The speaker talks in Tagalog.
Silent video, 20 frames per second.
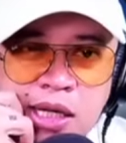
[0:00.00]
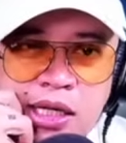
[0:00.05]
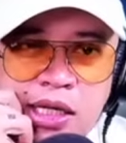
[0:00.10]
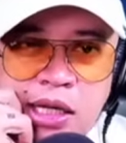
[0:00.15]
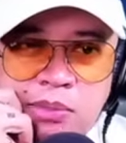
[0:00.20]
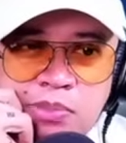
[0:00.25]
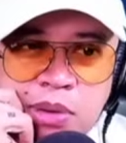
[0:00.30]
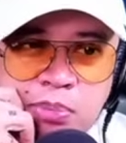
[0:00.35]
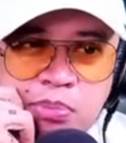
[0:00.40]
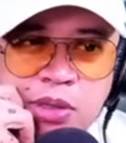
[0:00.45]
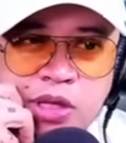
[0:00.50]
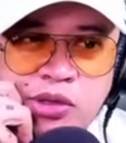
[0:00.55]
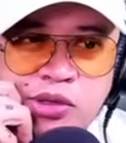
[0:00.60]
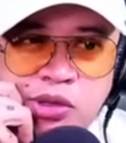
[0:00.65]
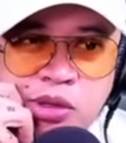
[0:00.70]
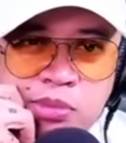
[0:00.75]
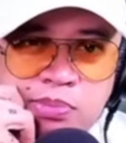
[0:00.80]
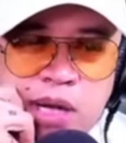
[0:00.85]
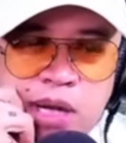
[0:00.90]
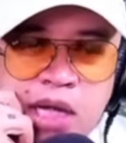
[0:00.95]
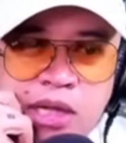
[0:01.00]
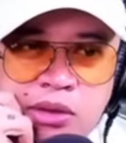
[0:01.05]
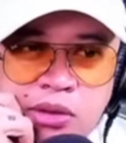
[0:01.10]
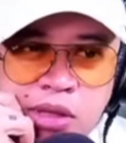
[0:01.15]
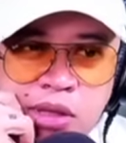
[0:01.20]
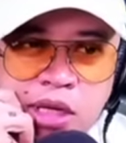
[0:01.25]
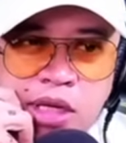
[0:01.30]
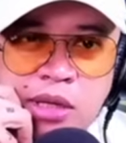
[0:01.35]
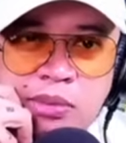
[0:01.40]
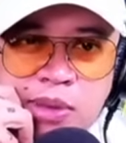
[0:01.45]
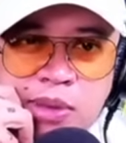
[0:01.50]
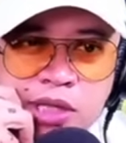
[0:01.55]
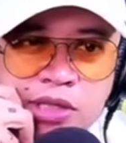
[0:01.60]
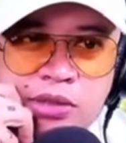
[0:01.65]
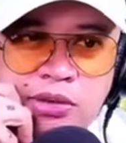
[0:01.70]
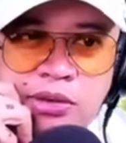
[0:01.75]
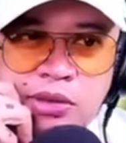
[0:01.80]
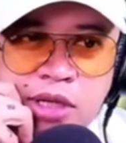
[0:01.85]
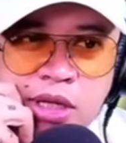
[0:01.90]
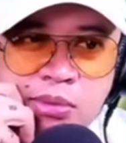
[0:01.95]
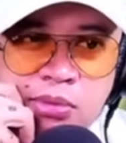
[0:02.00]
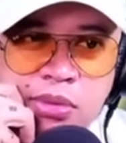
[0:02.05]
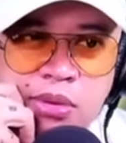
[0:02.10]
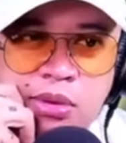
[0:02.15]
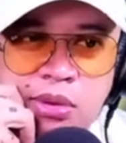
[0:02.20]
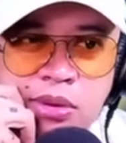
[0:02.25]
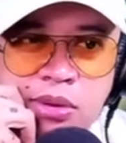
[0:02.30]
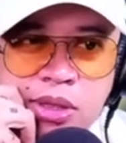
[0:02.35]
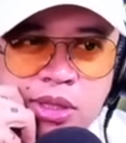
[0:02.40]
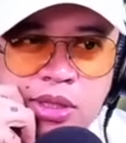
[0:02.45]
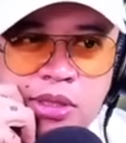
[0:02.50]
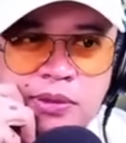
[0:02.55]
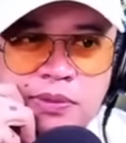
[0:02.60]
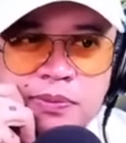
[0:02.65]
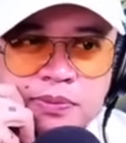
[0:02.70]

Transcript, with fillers: nagpa-picture pa to kay Pastor Kibuloy. Eh.